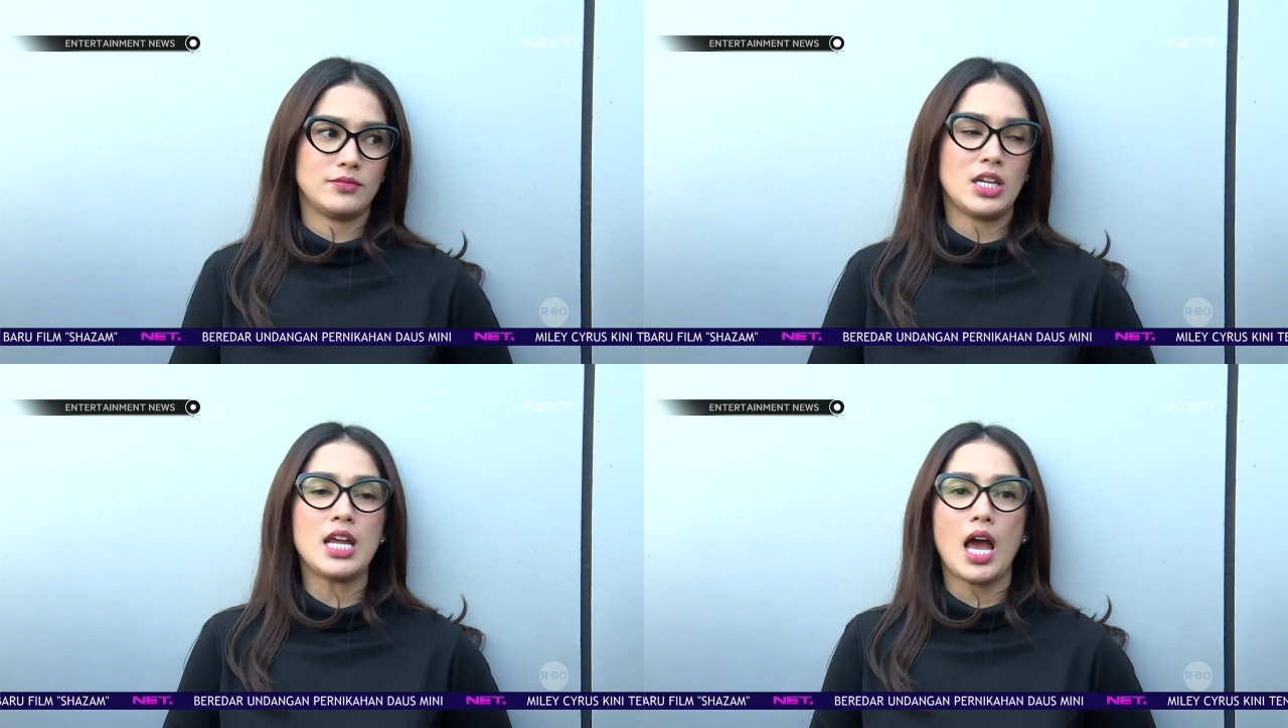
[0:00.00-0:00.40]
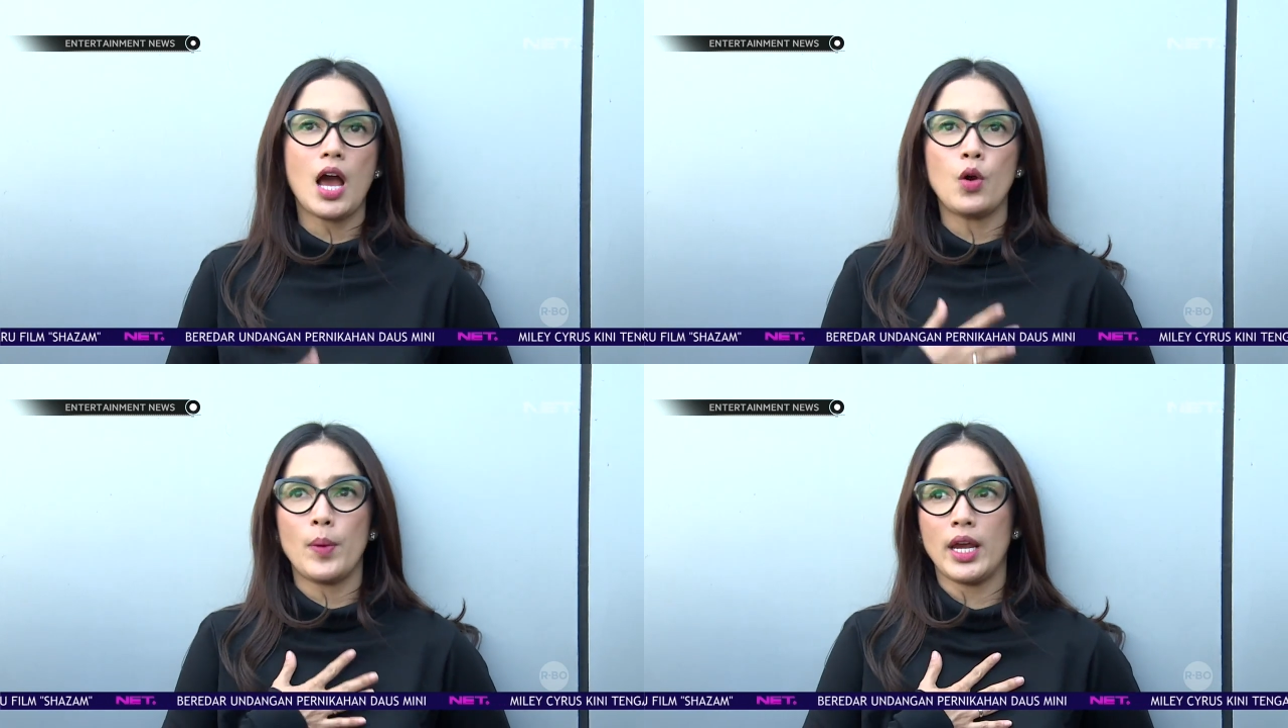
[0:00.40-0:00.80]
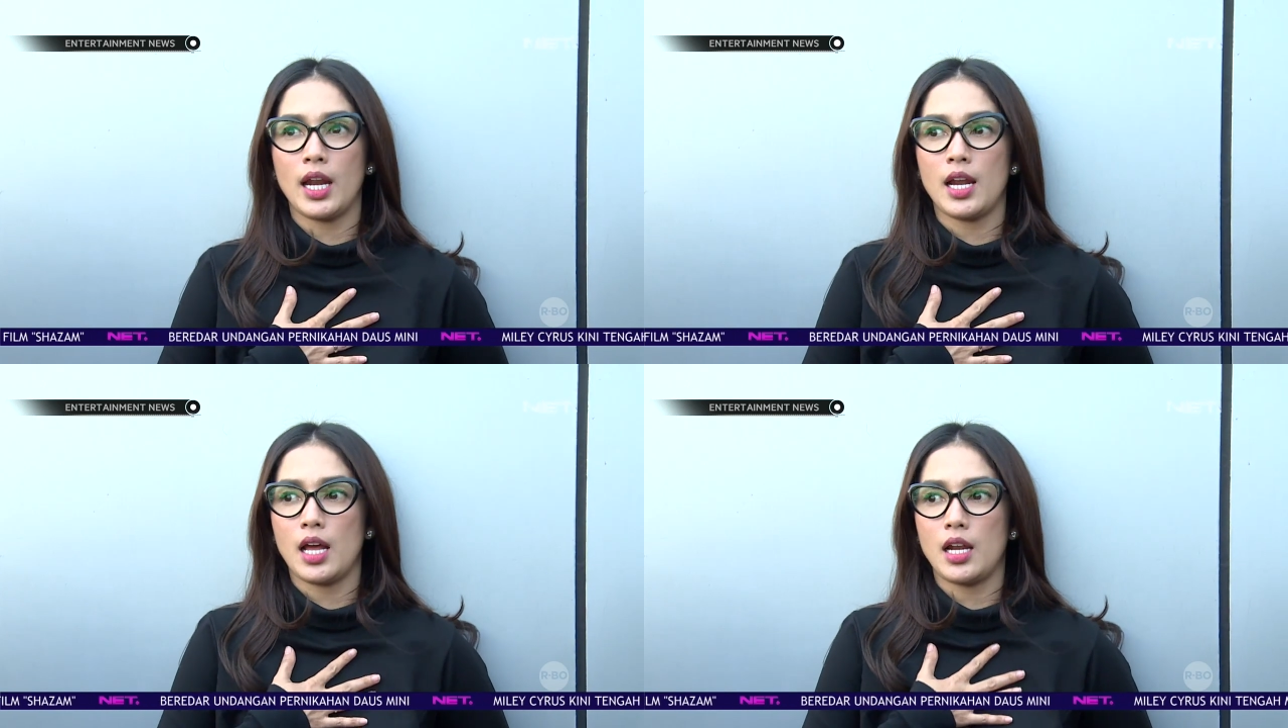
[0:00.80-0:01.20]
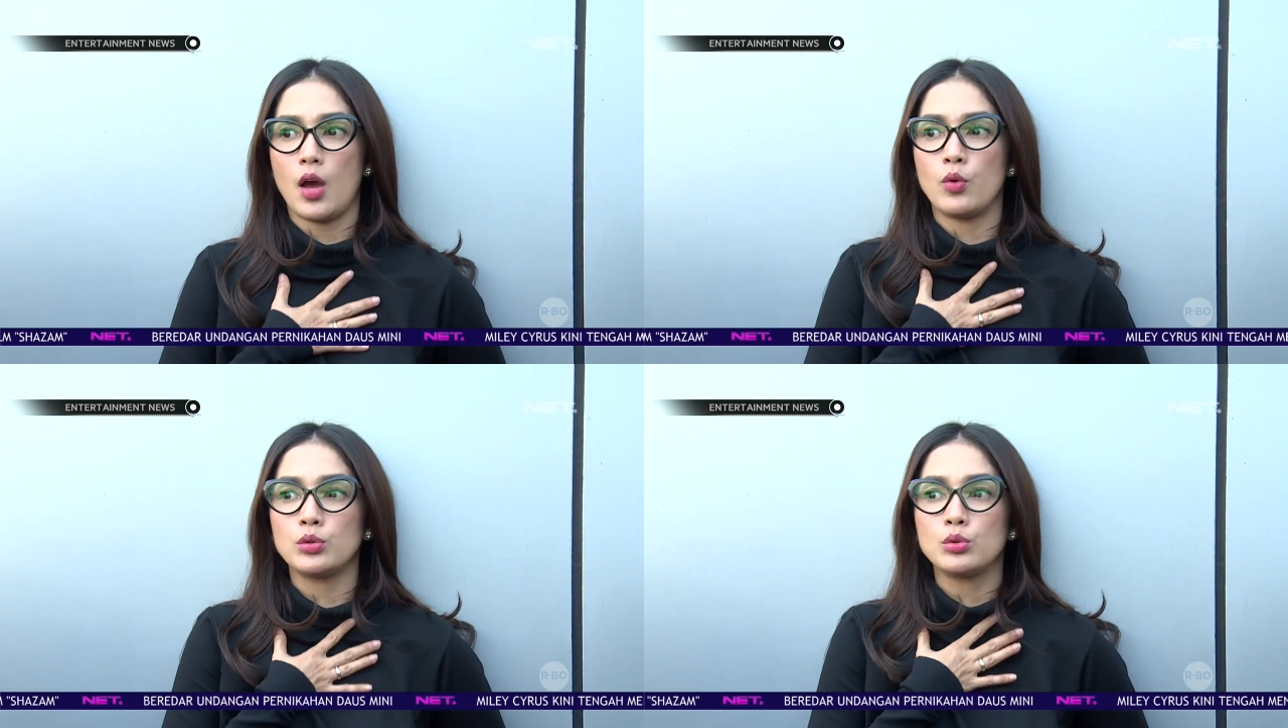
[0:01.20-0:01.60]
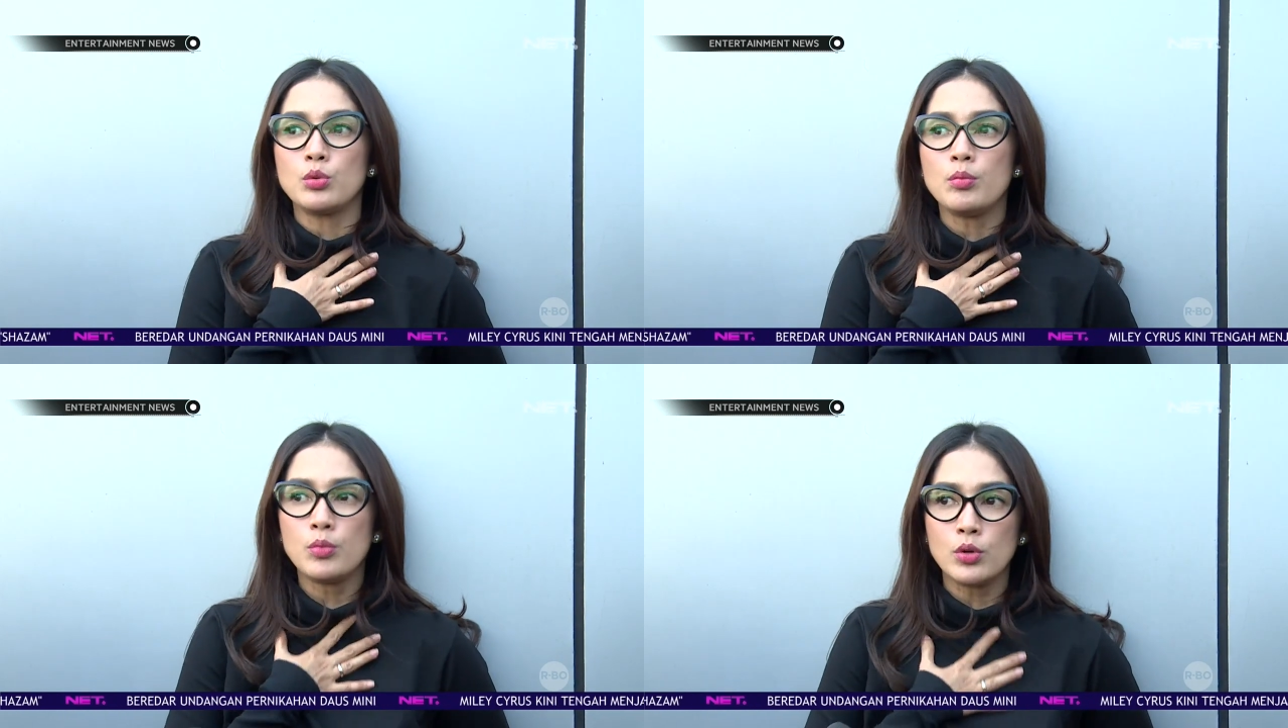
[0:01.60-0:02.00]
jadi aku pengen anak-anak aku
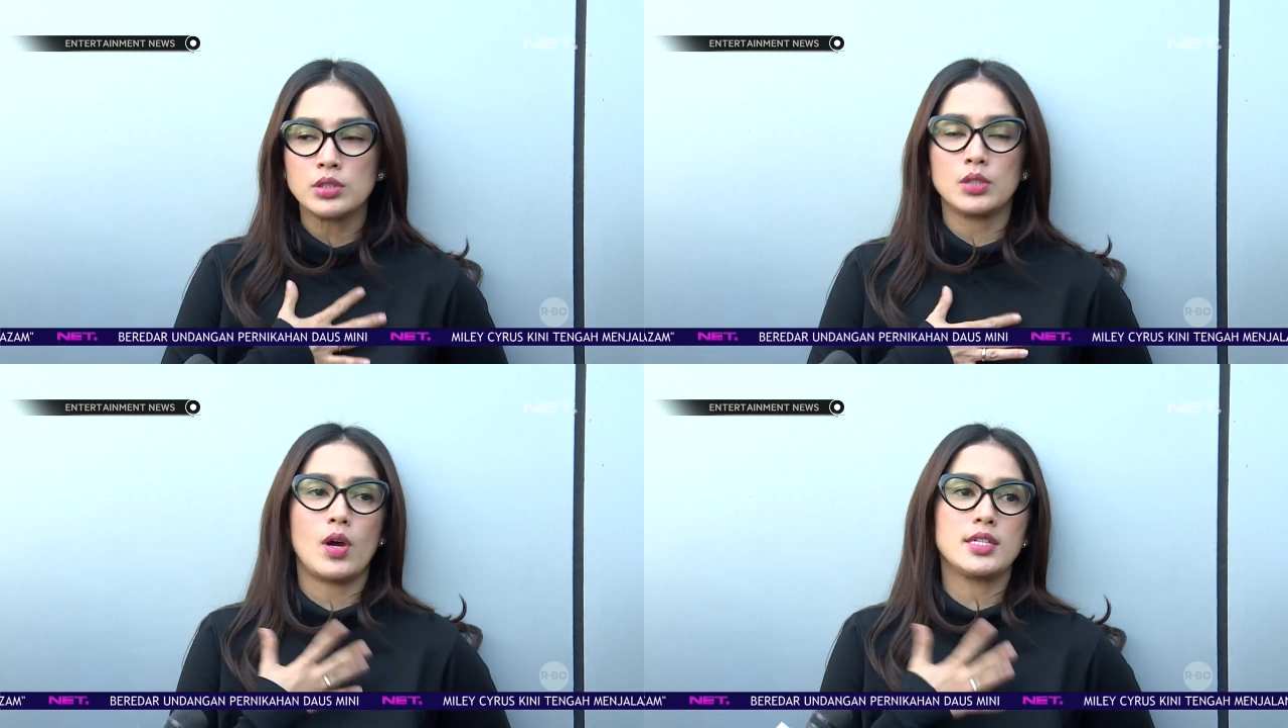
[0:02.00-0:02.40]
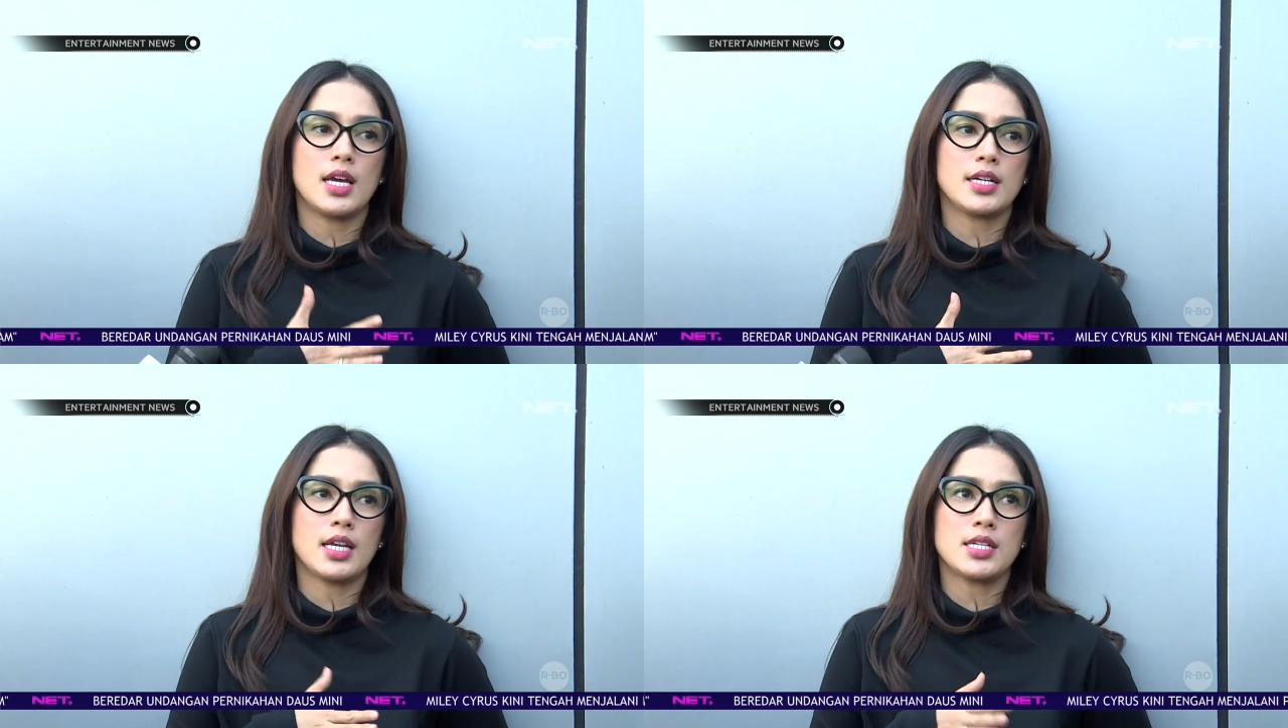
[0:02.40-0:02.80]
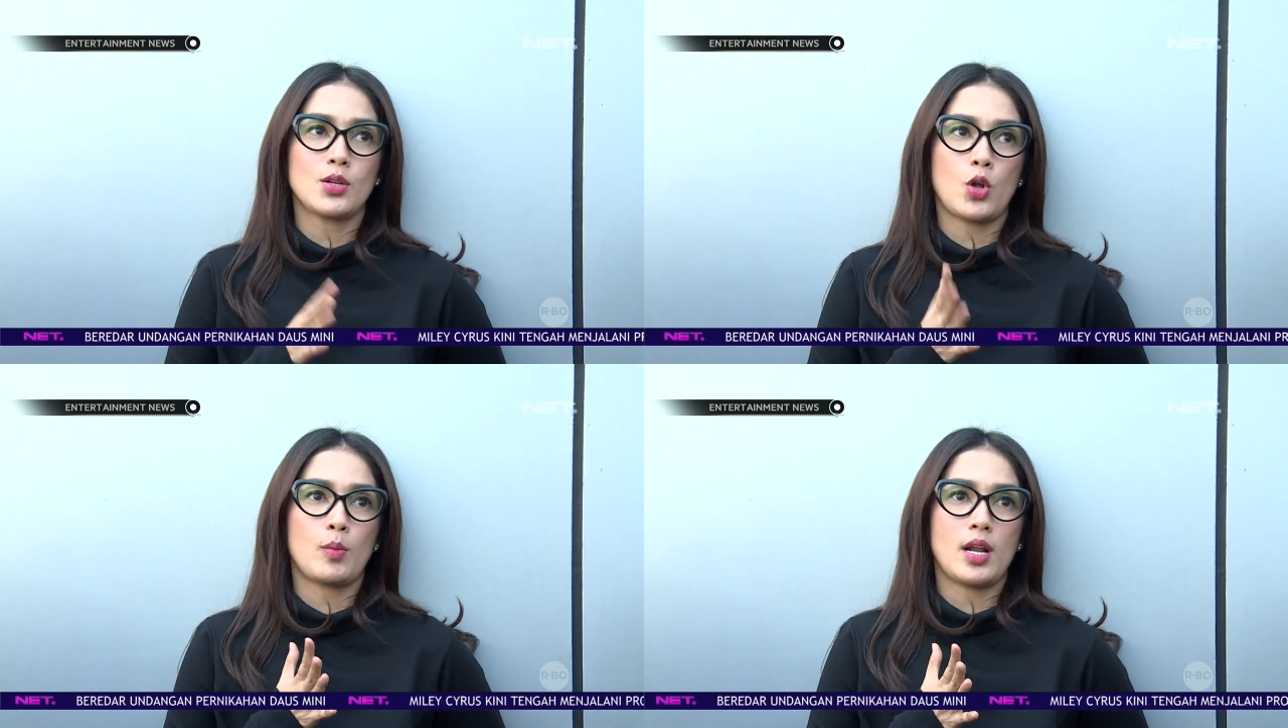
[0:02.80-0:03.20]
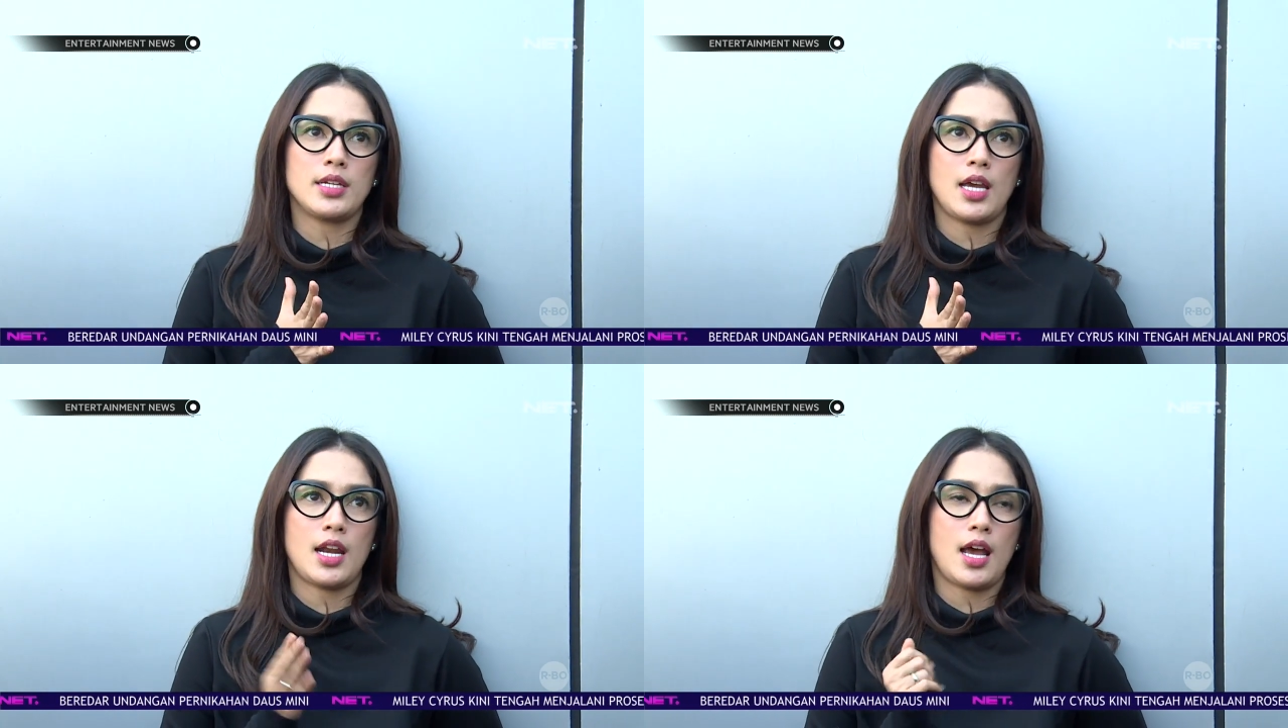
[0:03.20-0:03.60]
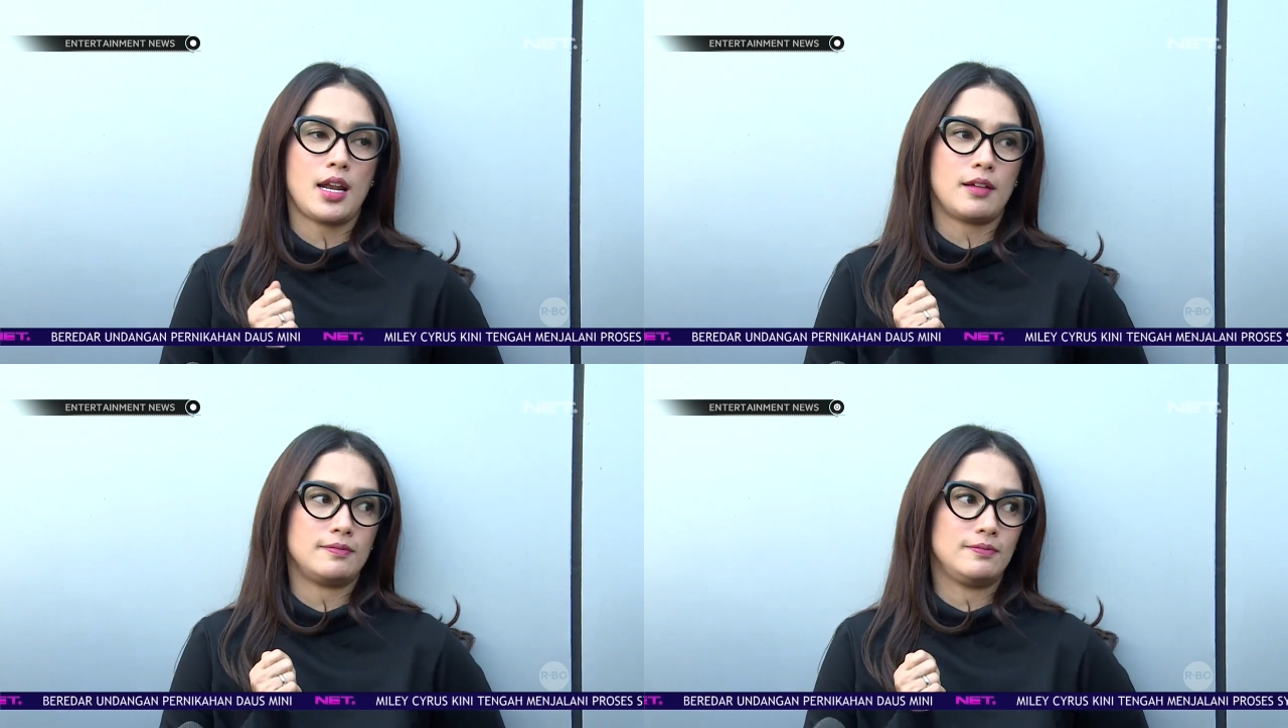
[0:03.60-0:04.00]
tumbuh sewajarnya senormalnya anak-anak